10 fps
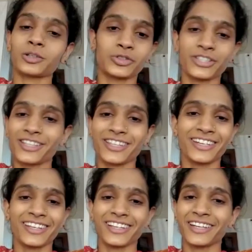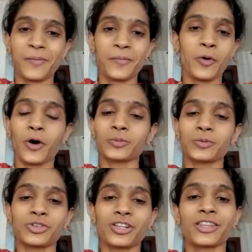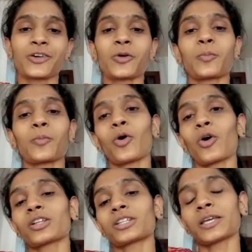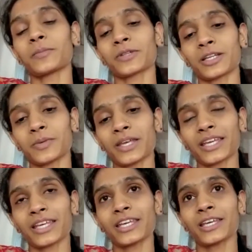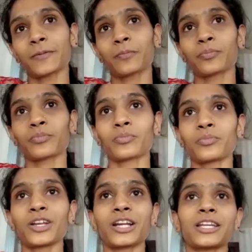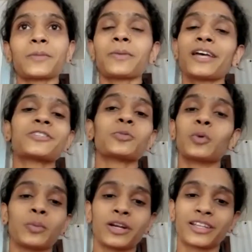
मुश्किल से निकले बहुत मुश्किल से और बहुत ही मतलब ये कि मेरे लिए बेस्ट मोमेंट